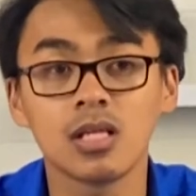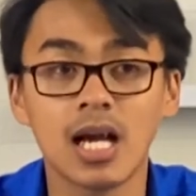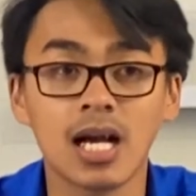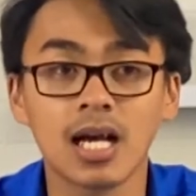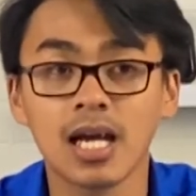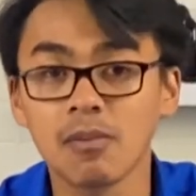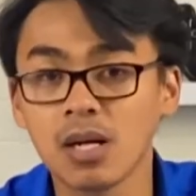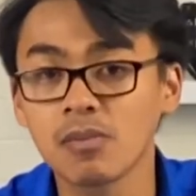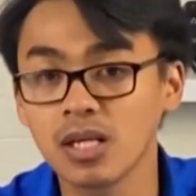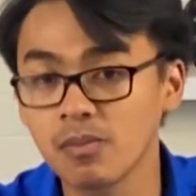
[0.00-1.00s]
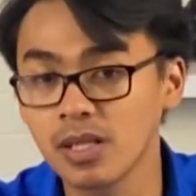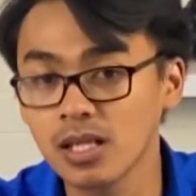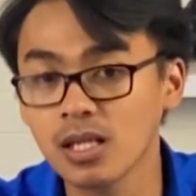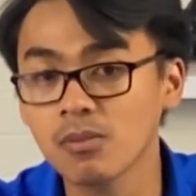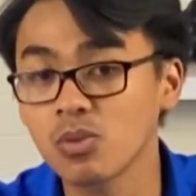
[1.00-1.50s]
yang emang
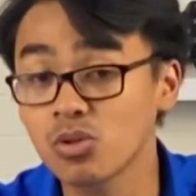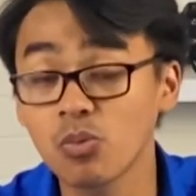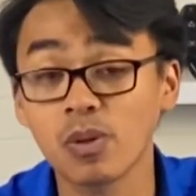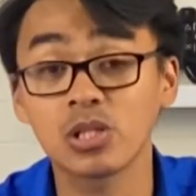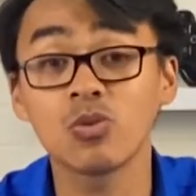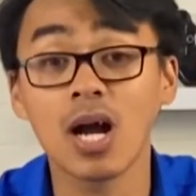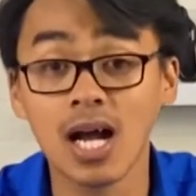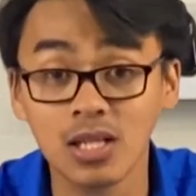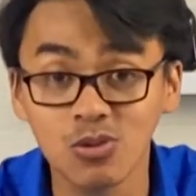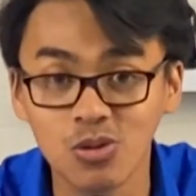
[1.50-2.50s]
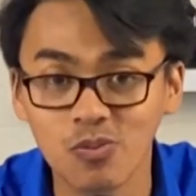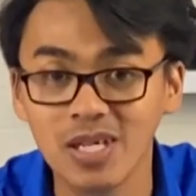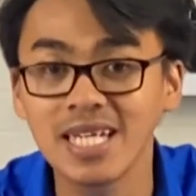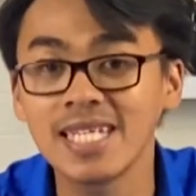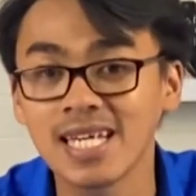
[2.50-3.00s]
bener-bener butuh perjuangan untuk
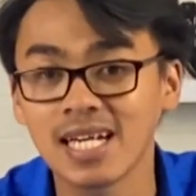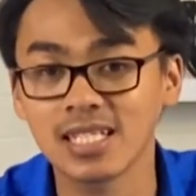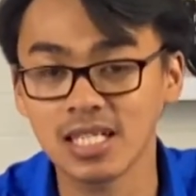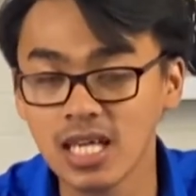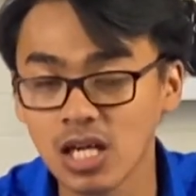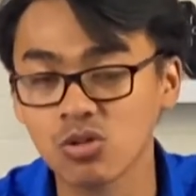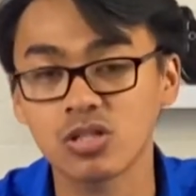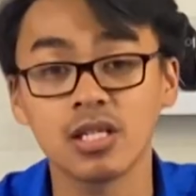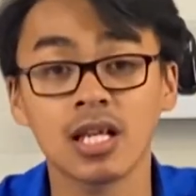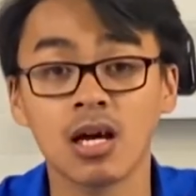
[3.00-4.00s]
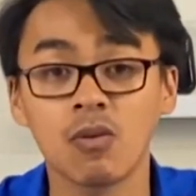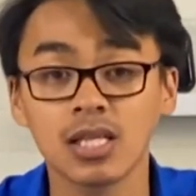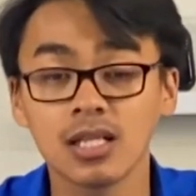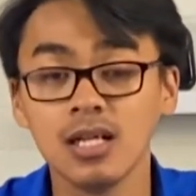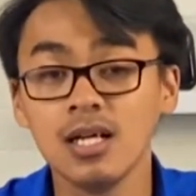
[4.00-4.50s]
belinya jadi harus
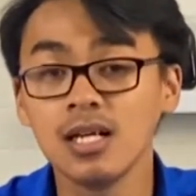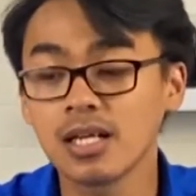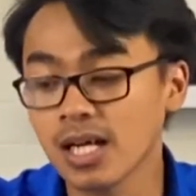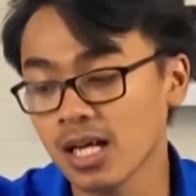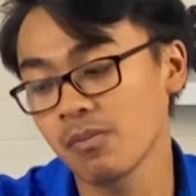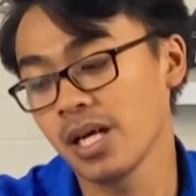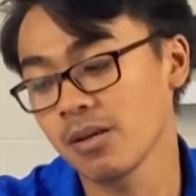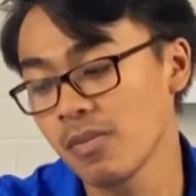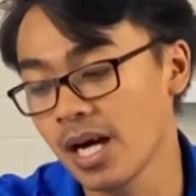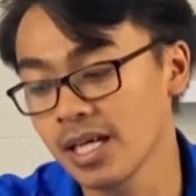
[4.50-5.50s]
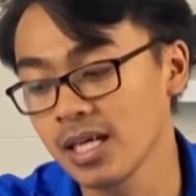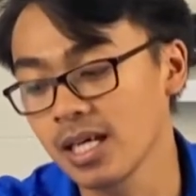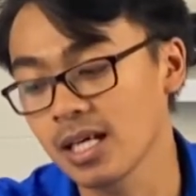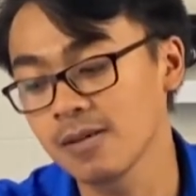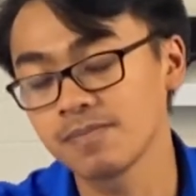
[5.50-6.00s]
dirawat dengan
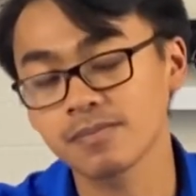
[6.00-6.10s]
baik-baik